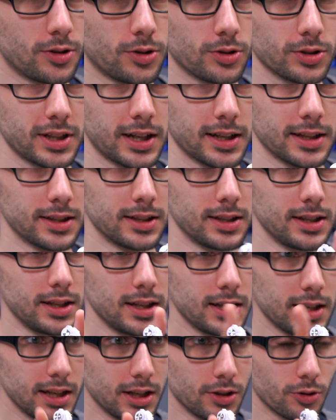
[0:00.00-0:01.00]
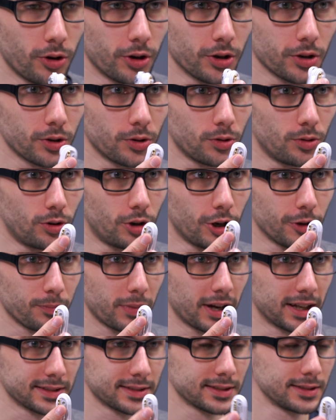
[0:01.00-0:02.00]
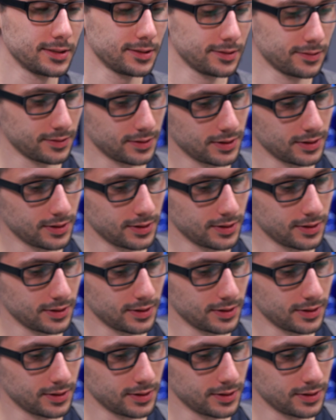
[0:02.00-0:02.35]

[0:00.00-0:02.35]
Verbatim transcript: auch dann in eure Ohren passen,